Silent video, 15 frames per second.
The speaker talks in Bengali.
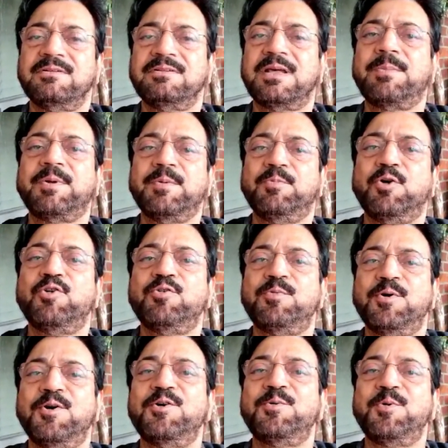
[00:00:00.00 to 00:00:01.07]
তারপরে বহু
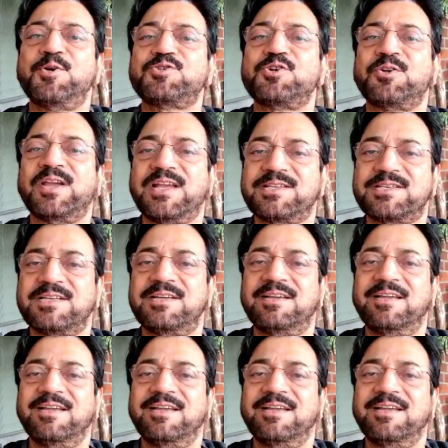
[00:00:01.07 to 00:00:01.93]
বহু বছর গেছে